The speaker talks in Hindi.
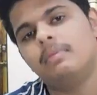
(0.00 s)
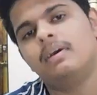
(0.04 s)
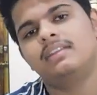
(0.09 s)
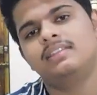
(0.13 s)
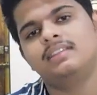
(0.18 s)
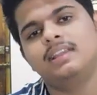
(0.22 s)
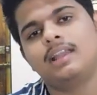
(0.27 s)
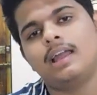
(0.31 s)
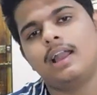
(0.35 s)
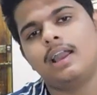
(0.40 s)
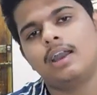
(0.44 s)

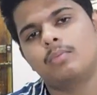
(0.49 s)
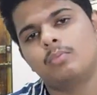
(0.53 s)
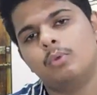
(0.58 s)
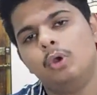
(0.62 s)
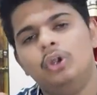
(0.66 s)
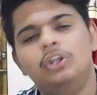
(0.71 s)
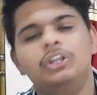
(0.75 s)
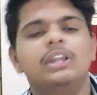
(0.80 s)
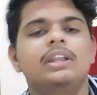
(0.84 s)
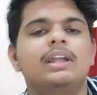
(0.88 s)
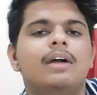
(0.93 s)
मार देना अगर
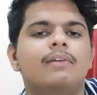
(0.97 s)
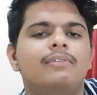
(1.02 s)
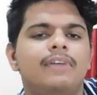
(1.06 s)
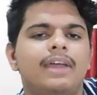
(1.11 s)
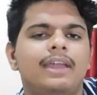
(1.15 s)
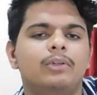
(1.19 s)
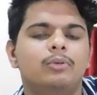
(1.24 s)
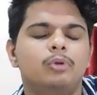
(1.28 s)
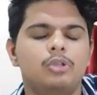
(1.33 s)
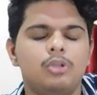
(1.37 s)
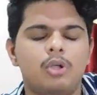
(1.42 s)
मॉडल का
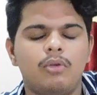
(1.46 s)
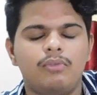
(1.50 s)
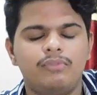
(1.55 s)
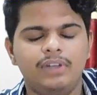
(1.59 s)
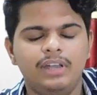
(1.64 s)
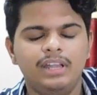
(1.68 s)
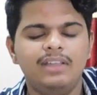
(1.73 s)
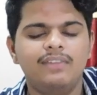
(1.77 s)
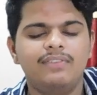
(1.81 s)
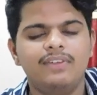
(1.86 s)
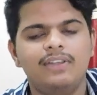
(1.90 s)
फैन कोई
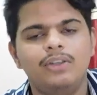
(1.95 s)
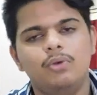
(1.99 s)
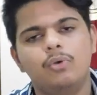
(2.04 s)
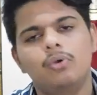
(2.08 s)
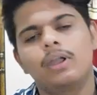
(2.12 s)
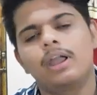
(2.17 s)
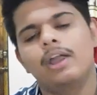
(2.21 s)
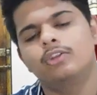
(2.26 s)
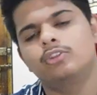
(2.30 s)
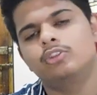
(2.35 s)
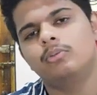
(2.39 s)
ऑफेंड गिफेंड
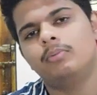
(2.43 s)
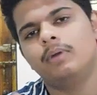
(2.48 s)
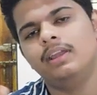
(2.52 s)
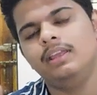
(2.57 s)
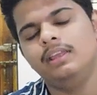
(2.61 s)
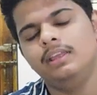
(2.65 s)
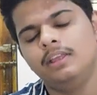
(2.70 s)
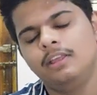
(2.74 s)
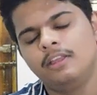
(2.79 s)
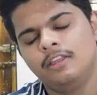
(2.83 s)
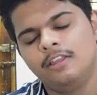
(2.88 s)
हो गया तो
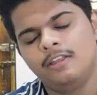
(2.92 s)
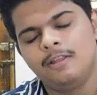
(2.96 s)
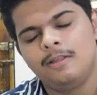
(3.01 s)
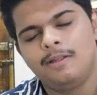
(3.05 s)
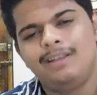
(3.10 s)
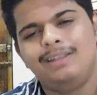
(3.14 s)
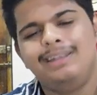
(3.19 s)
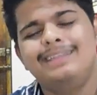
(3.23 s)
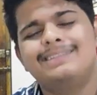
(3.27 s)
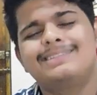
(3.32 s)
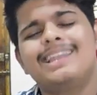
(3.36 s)
भाई
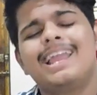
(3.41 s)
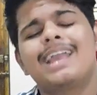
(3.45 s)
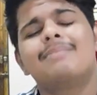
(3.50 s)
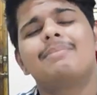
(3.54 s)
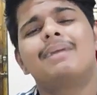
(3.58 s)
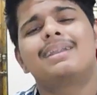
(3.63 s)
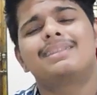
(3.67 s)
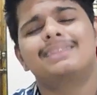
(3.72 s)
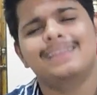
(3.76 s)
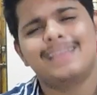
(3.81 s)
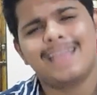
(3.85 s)

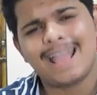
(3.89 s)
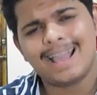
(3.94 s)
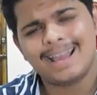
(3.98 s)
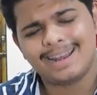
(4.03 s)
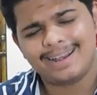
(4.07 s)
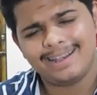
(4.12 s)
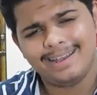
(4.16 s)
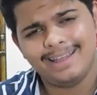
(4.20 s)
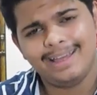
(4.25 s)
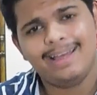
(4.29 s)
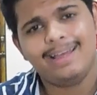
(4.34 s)
डिसलाइक मार दे क्या
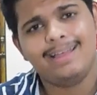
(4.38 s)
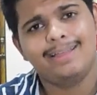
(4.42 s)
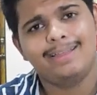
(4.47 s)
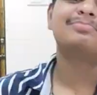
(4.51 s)
कर लेगा